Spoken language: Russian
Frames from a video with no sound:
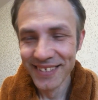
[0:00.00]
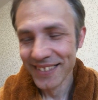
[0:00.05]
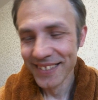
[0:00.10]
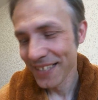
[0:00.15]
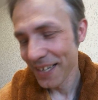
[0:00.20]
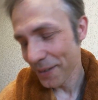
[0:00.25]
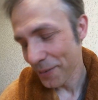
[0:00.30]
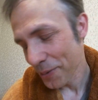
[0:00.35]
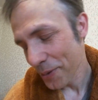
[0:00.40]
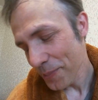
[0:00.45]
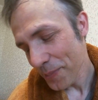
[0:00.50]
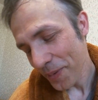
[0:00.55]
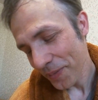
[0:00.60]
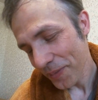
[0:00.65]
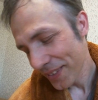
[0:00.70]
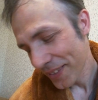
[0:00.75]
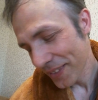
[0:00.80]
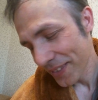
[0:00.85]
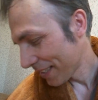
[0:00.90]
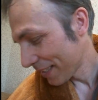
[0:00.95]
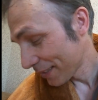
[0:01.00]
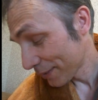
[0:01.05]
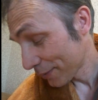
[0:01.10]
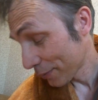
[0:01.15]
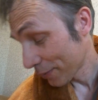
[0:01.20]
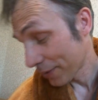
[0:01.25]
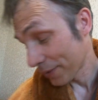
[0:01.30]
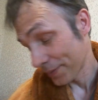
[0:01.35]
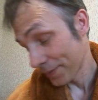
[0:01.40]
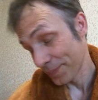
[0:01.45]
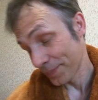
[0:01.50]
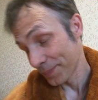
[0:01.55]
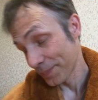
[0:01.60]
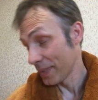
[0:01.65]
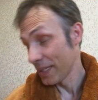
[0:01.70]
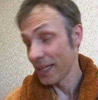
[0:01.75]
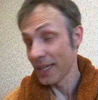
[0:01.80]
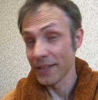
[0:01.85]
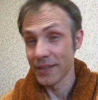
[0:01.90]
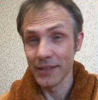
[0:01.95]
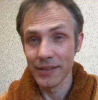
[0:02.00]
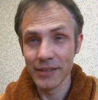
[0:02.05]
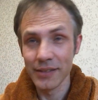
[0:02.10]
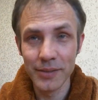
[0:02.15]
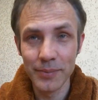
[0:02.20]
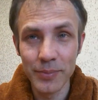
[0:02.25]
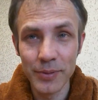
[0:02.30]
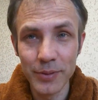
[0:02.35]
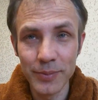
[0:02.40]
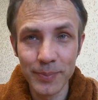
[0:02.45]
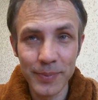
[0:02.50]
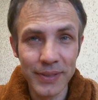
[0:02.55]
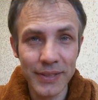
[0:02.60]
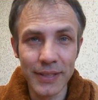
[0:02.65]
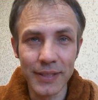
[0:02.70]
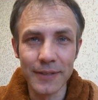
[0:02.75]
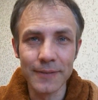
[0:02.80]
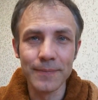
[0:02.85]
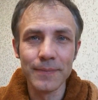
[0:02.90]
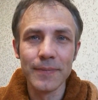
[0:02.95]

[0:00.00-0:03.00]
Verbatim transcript: Какое повторение истории? Ну, Блять, это же пиздец.